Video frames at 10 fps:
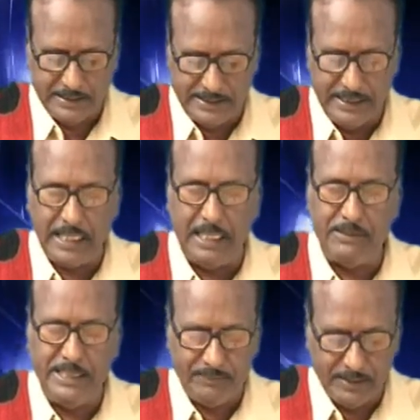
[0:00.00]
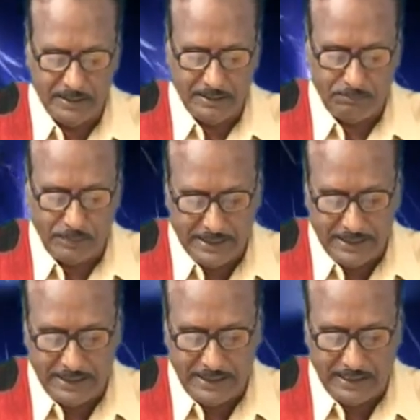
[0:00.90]
சீனாவை
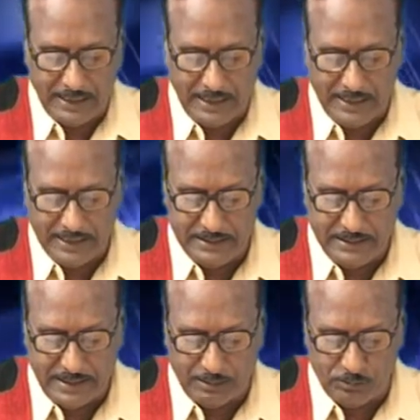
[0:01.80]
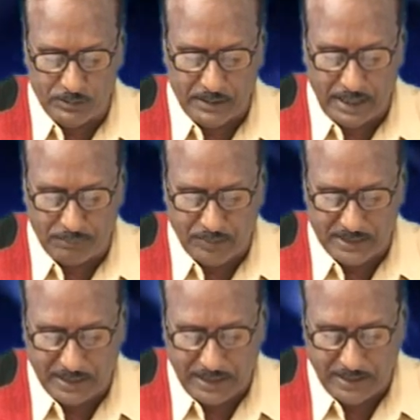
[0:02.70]
மன்னர்கள் ஆயிரத்தி அறுநூற்றி
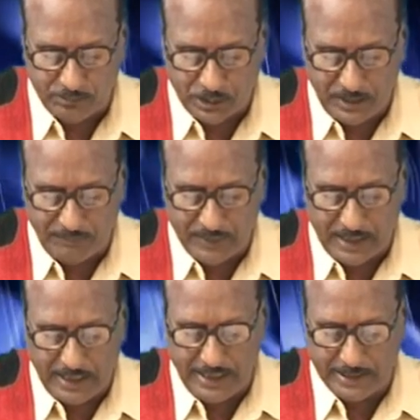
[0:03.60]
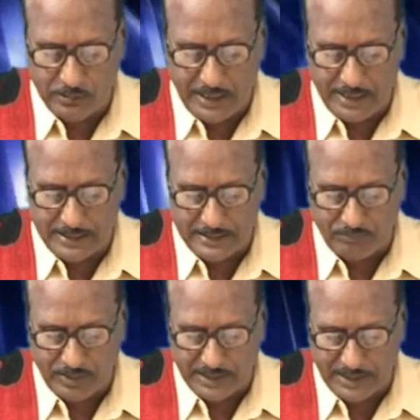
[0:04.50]
நாற்பத்தி நாலு முதல் ஆயிரத்தி தொள்ளாயிரத்தி
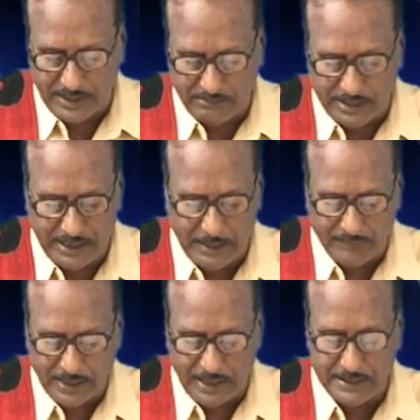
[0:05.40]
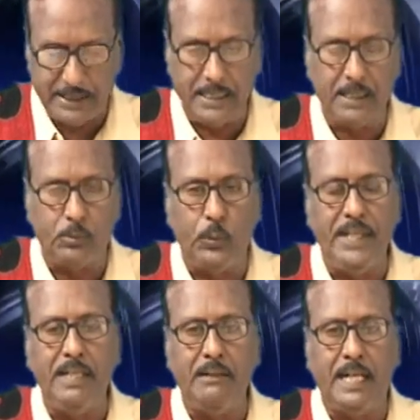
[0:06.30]
பன்னெண்டு வரை அந்த
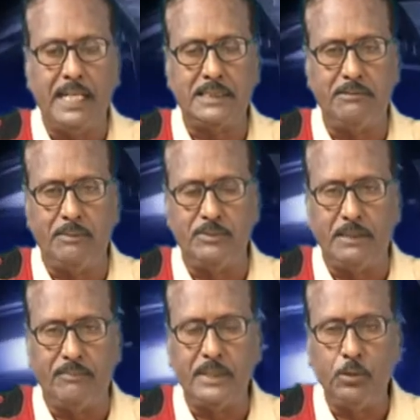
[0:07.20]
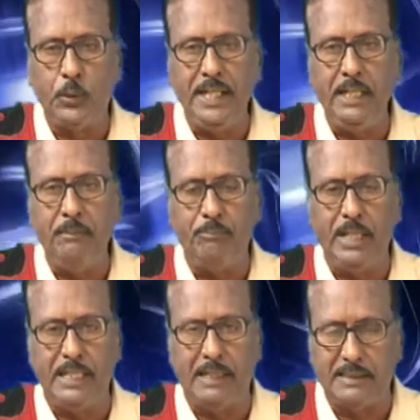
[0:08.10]
குயிங் அரச வம்சம் குயிங்
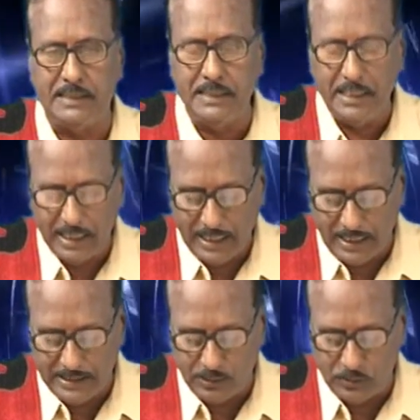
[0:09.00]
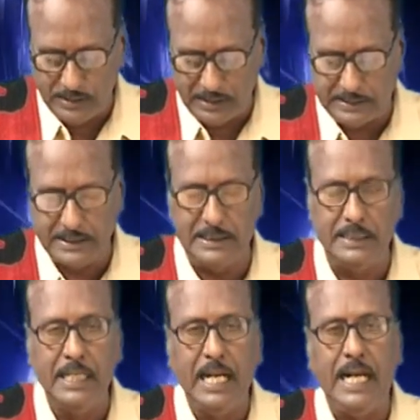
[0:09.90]
பேரரசு ஆண்டு கொண்டிருந்தது
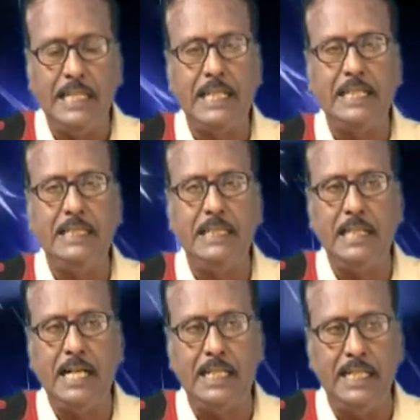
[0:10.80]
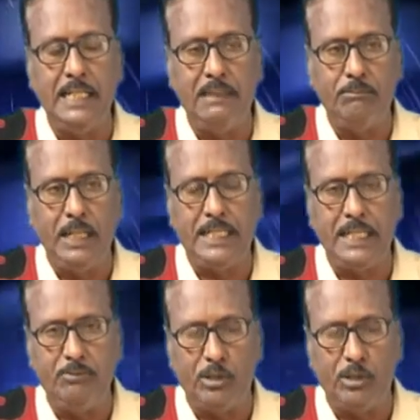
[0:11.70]
அதற்கு எதிரான மக்கள்